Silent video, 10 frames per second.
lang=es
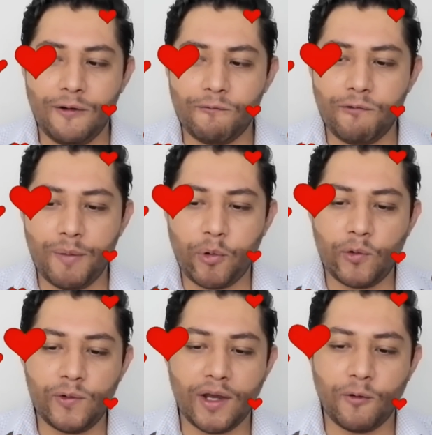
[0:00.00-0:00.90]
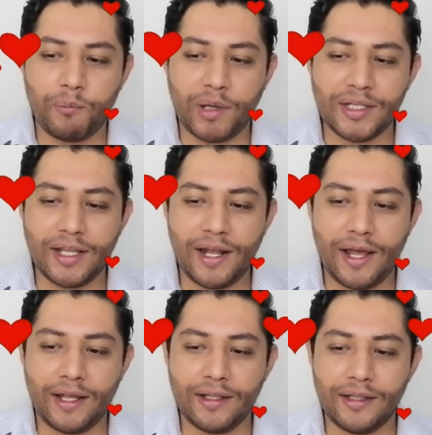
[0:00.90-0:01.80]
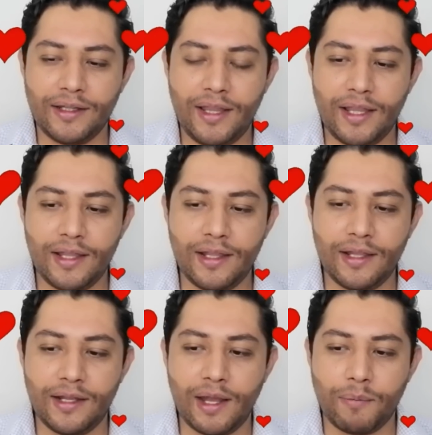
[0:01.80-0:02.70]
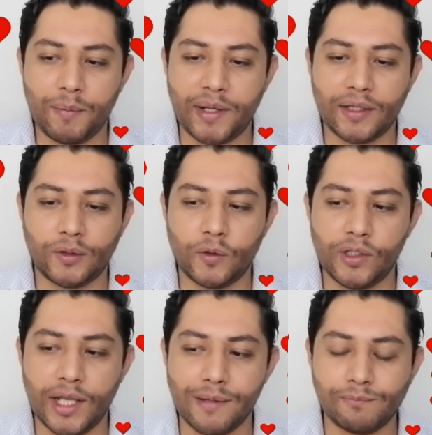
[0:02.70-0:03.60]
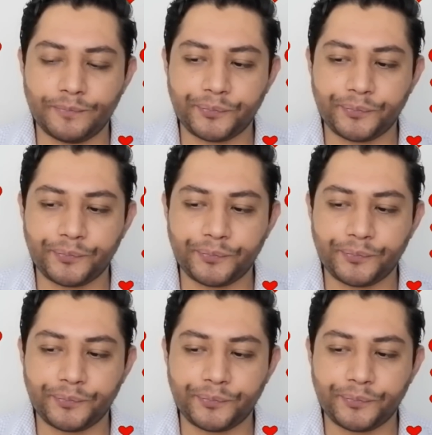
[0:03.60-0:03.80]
fue por una compañera de la preparatoria